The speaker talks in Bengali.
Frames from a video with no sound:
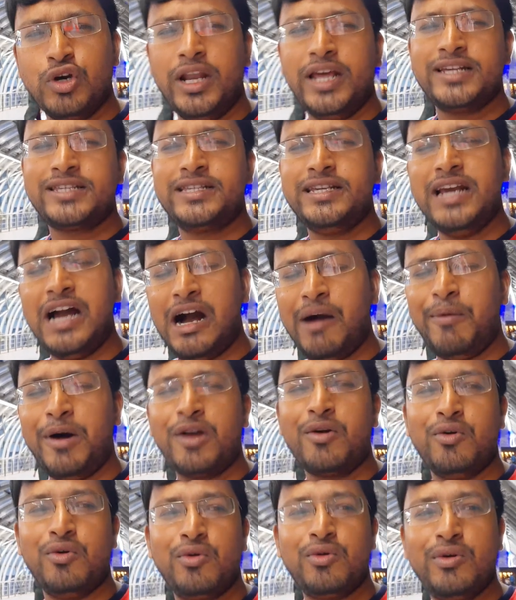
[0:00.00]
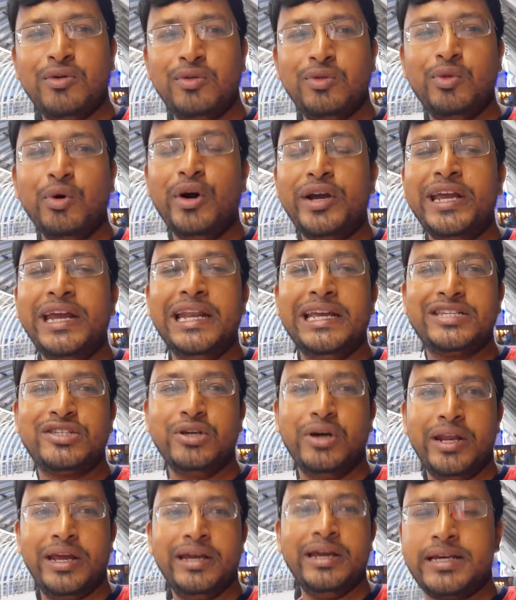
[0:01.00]
চলে এসেছি আবারও
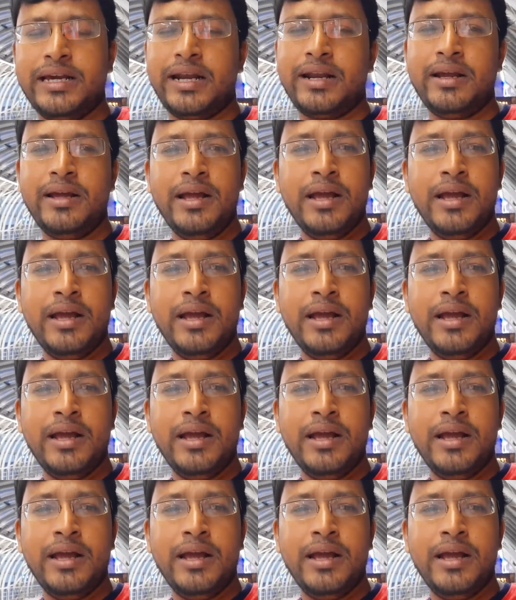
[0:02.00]
দক্ষিণেশ্বরে এর